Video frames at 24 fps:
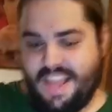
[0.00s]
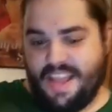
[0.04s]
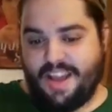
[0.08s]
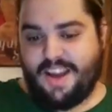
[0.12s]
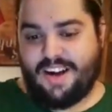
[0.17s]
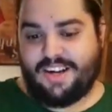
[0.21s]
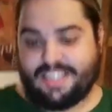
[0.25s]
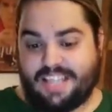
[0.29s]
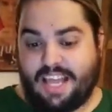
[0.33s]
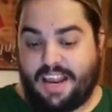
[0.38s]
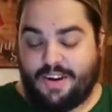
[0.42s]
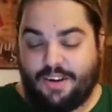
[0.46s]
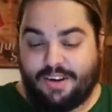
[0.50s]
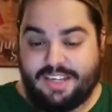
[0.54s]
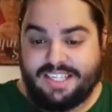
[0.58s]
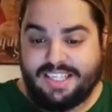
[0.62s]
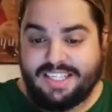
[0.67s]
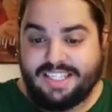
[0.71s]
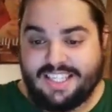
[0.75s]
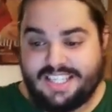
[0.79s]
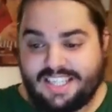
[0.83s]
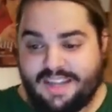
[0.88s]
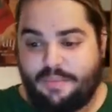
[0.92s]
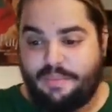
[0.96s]
O sea, no
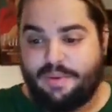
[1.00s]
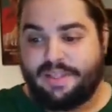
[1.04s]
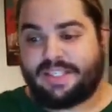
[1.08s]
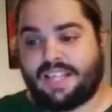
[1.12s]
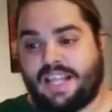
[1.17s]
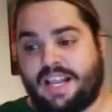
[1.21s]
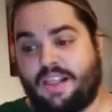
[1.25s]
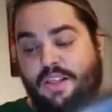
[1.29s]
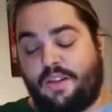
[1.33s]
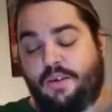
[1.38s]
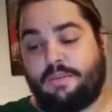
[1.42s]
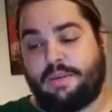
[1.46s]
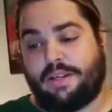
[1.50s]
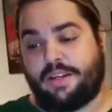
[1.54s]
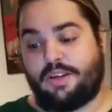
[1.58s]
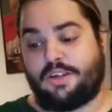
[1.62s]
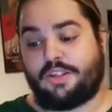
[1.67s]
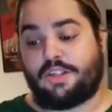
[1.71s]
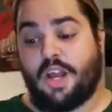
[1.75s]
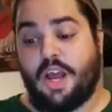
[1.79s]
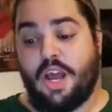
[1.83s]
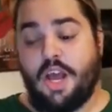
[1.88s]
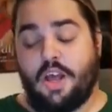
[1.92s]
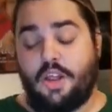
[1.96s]
existe esa pizza de Domino's.
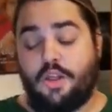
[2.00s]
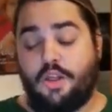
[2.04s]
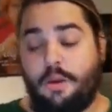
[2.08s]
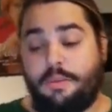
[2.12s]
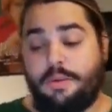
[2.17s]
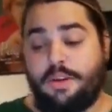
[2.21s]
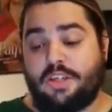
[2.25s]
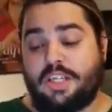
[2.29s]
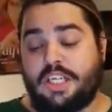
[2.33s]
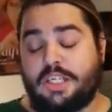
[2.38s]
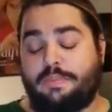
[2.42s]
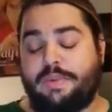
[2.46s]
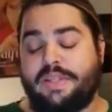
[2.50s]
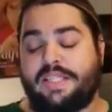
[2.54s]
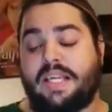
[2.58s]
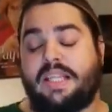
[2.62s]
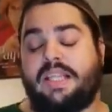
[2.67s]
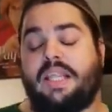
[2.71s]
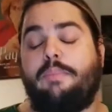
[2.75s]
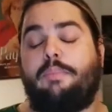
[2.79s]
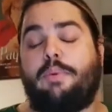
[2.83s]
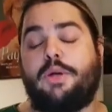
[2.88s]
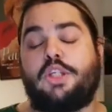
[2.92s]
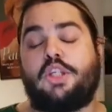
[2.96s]
Domino's es pizza
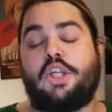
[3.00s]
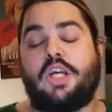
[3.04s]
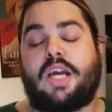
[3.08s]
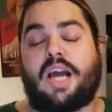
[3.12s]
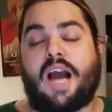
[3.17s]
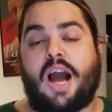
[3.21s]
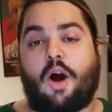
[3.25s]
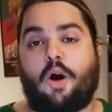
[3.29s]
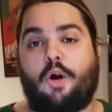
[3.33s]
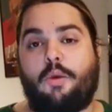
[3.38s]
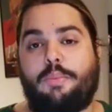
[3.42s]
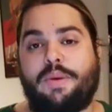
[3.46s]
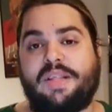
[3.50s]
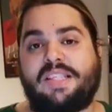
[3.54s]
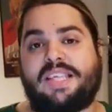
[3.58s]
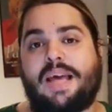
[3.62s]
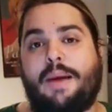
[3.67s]
tipo Chicago, pizza